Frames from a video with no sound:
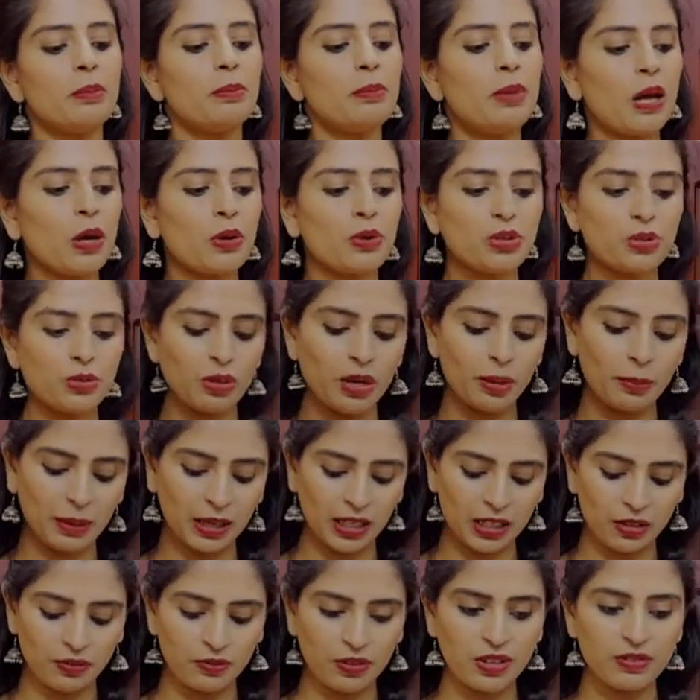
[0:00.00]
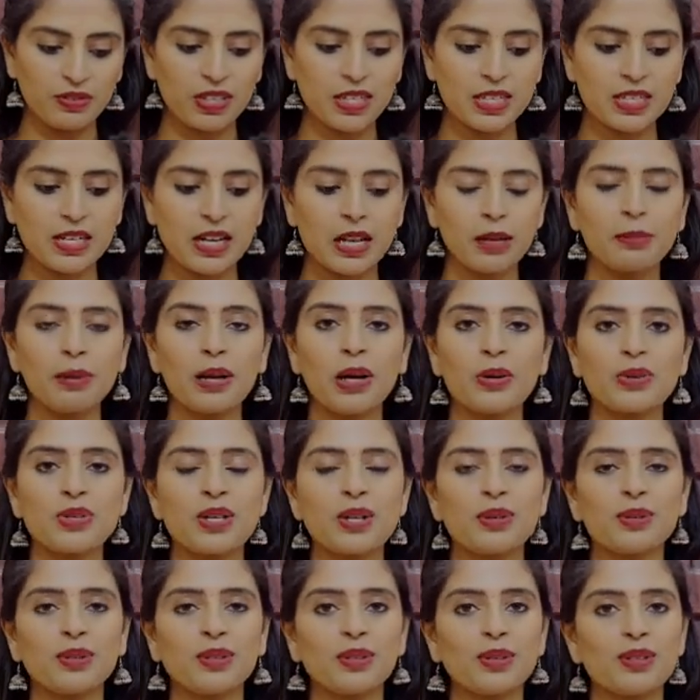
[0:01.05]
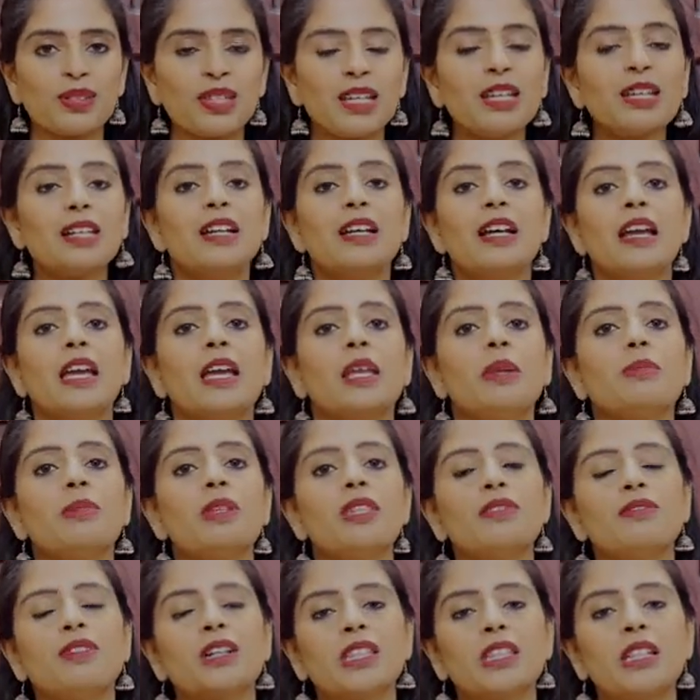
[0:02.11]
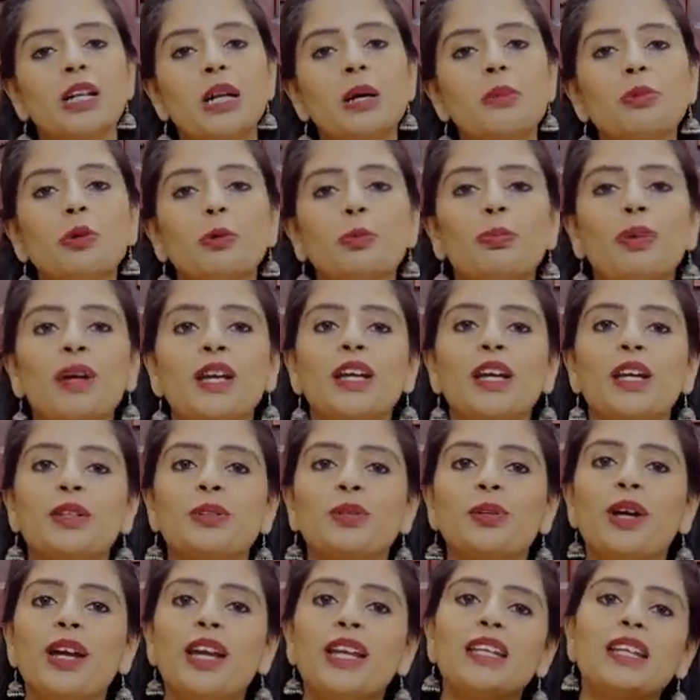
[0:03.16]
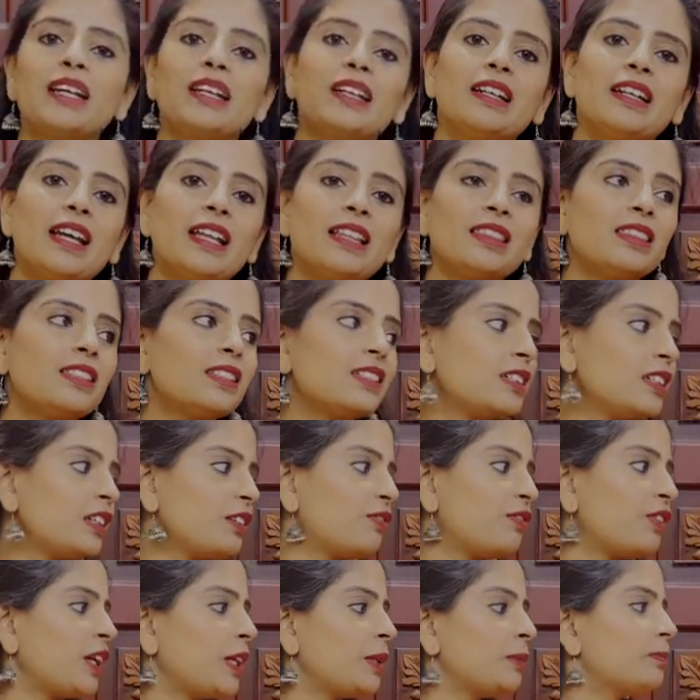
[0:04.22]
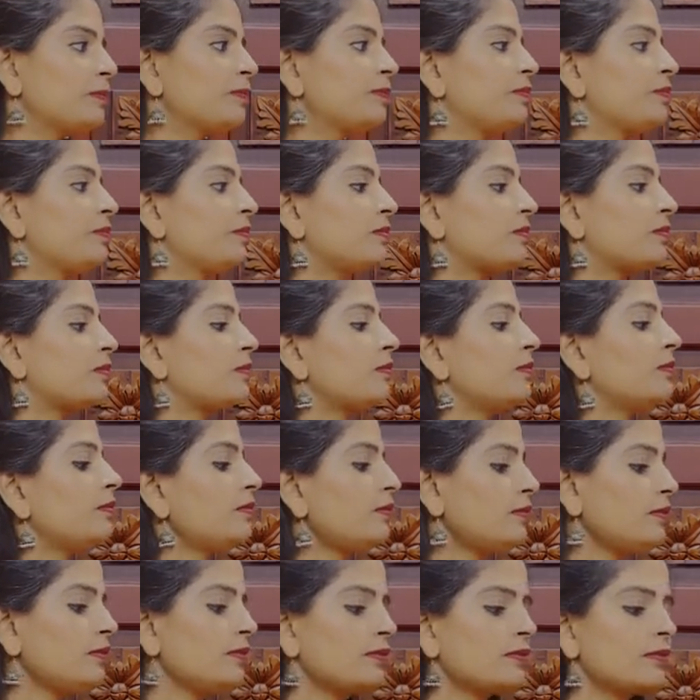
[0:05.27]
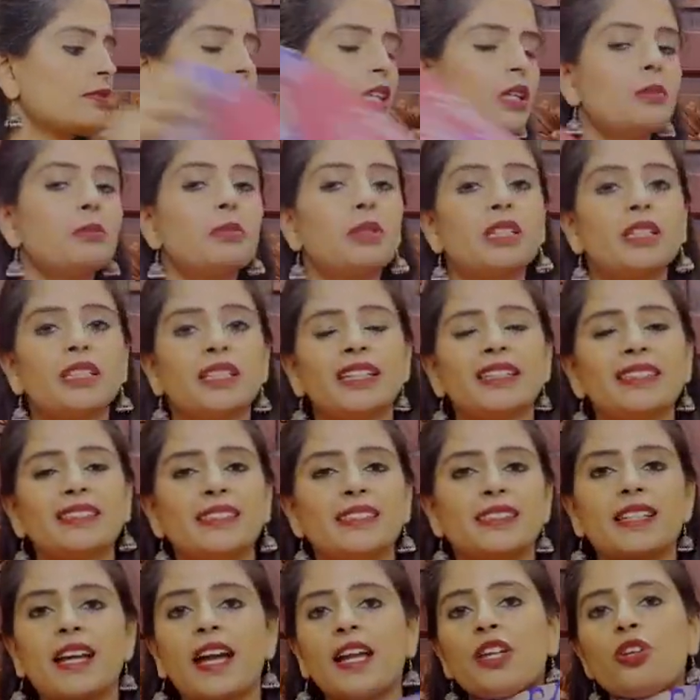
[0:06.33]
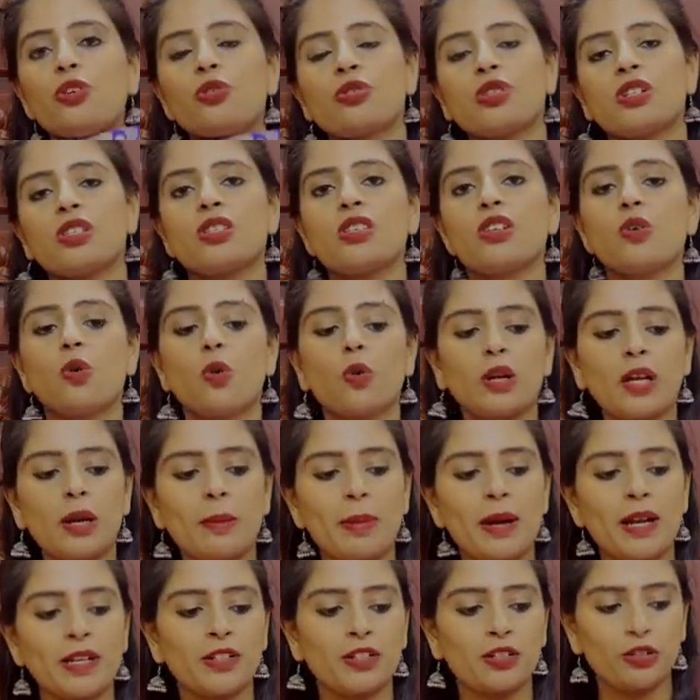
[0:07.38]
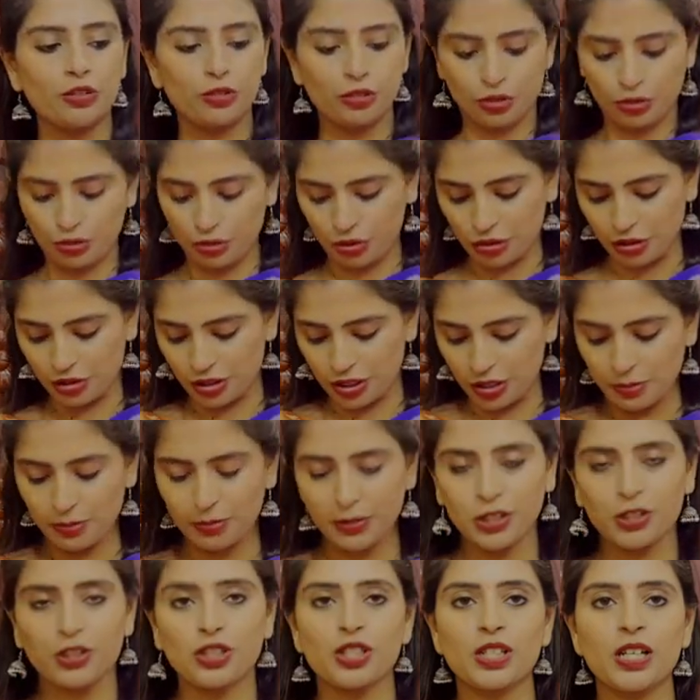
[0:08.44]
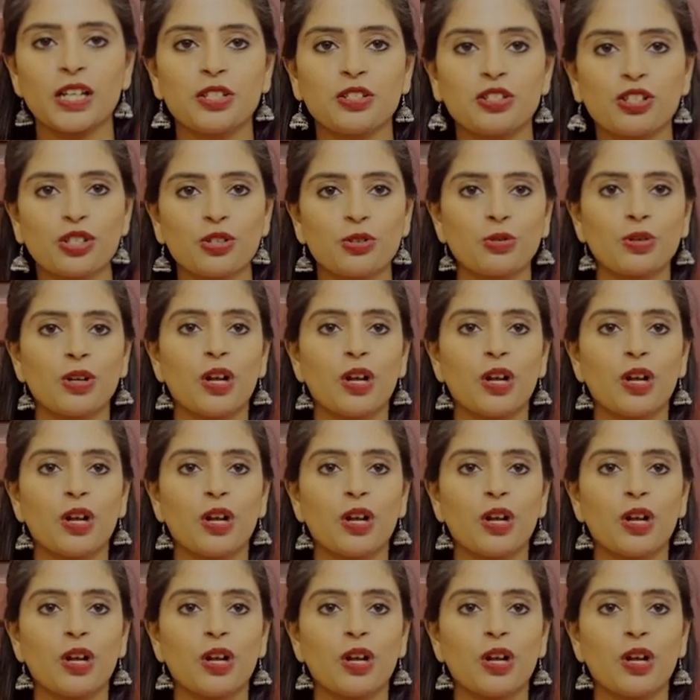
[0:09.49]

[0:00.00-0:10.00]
బ్లౌజ్ కూడా మనకి వీవింగ్ స్టైల్ బ్లౌజే ఉంటుంది ఎనిమిది వందల ముప్పై ఐదు ఎయిట్ హండ్రెడ్ అండ్ థర్టీ ఫైవ్ రూపాయి మన నెక్స్ట్ శారీ వచ్చేసి కోటా ప్యాటర్న్లో చూస్తున్నాం మంచి కంచి